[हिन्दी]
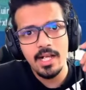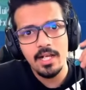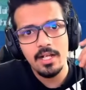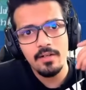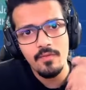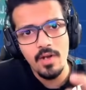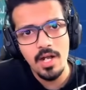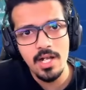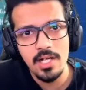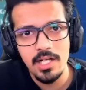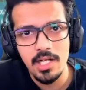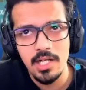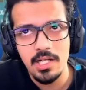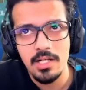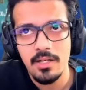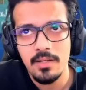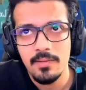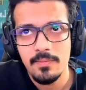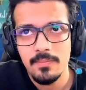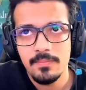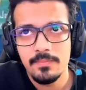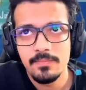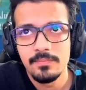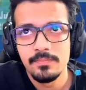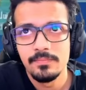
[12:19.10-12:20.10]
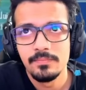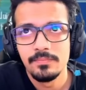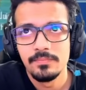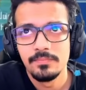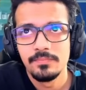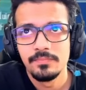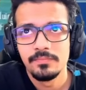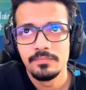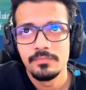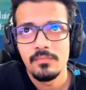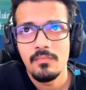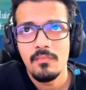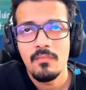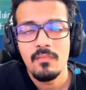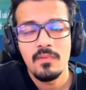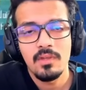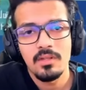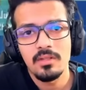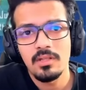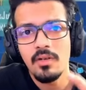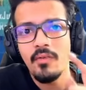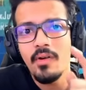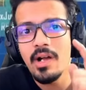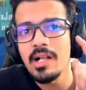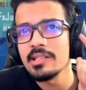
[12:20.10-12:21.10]
कन्वर्ट इट
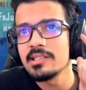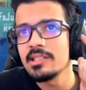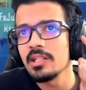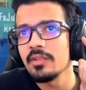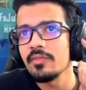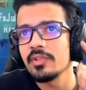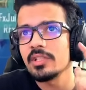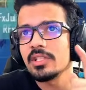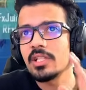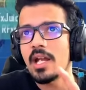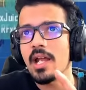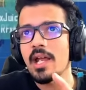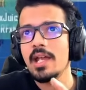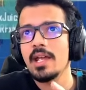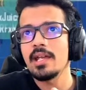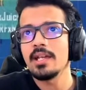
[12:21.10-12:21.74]
सवाल सिर्फ इतना है